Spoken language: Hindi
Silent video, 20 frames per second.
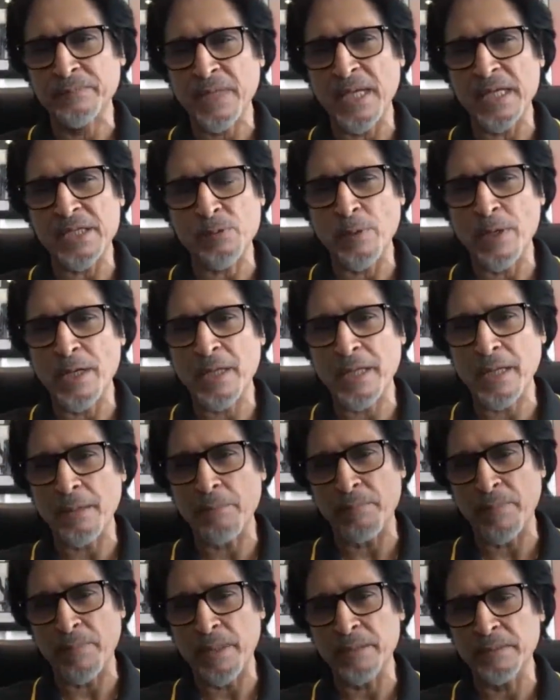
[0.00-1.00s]
इस वर्ल्ड
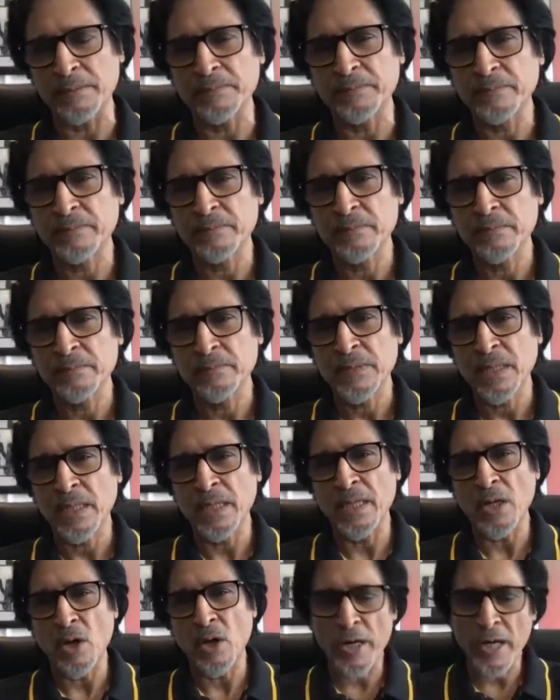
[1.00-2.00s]
कप में
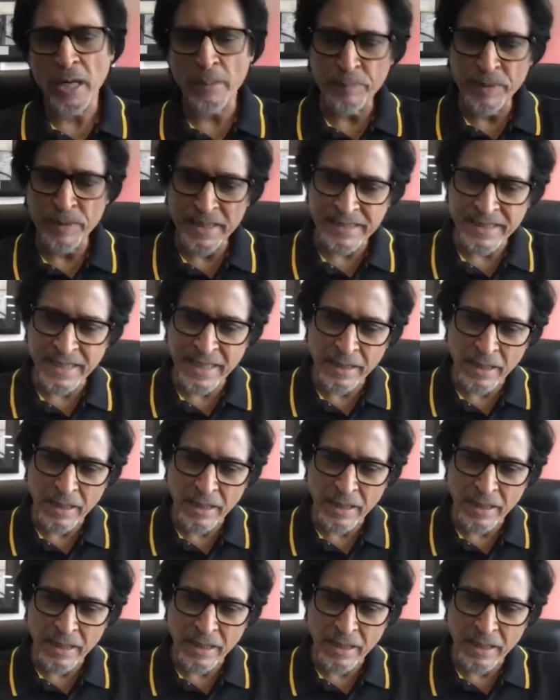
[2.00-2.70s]
और अपने से